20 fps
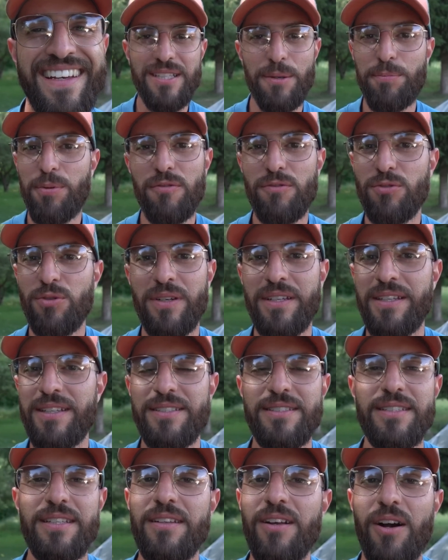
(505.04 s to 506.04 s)
Ça peut vous donner
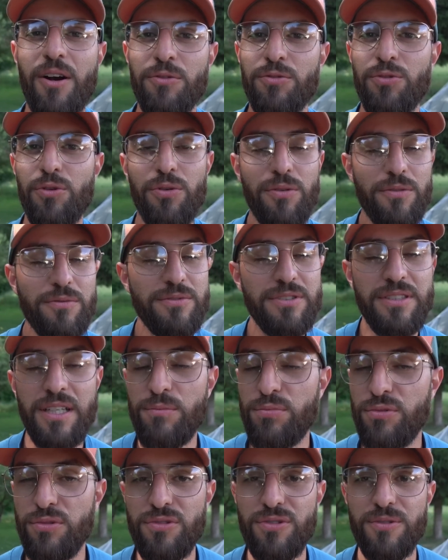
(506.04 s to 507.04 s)
des idées de rando, c'est le
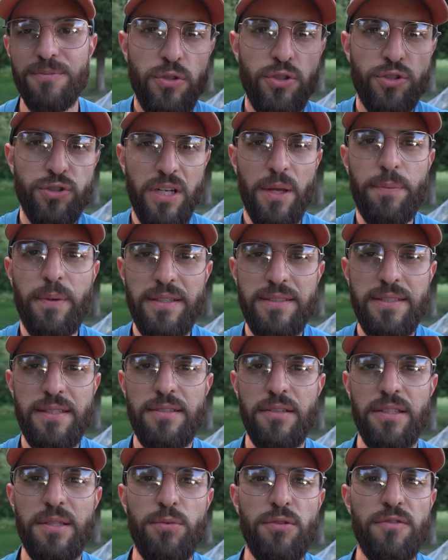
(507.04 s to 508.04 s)
but. Je l'ai
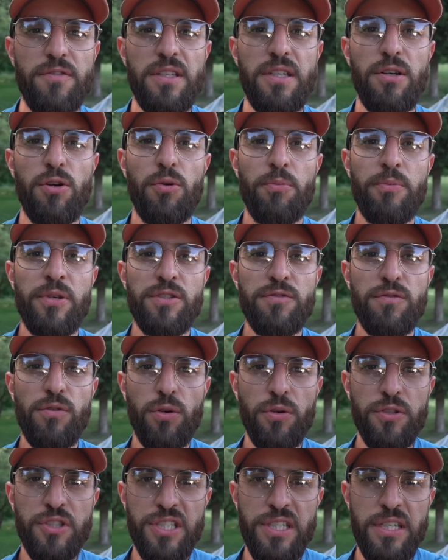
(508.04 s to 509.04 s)
précisé en début de vidéo, mais je vous le
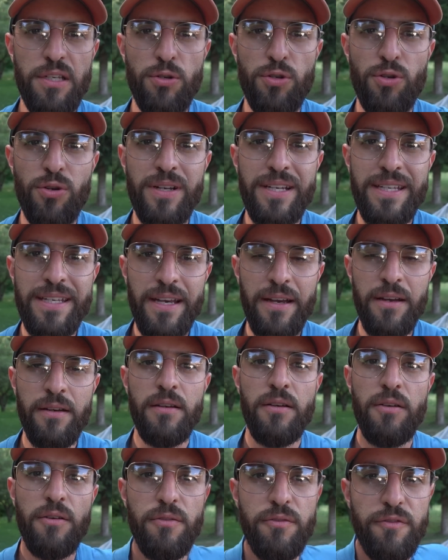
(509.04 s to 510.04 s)
redis, le lien
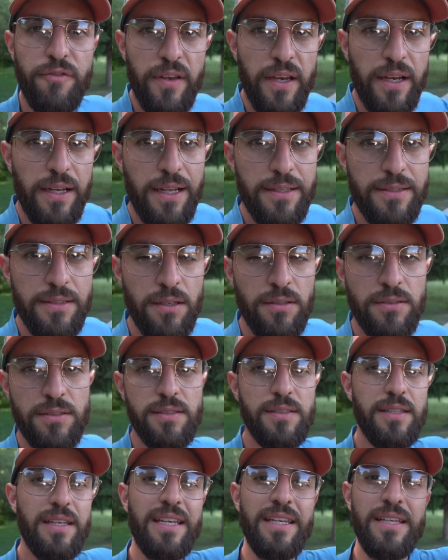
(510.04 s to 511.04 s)
vers la
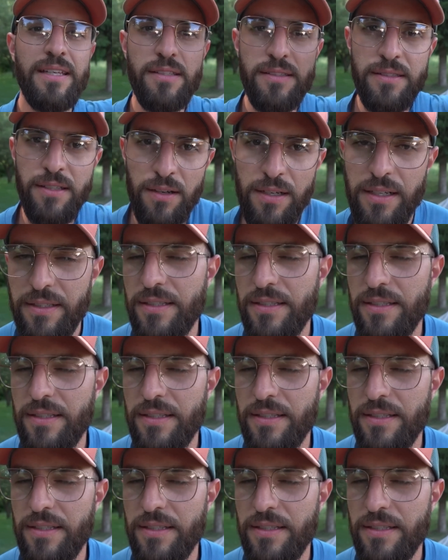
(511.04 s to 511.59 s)
tente est dans la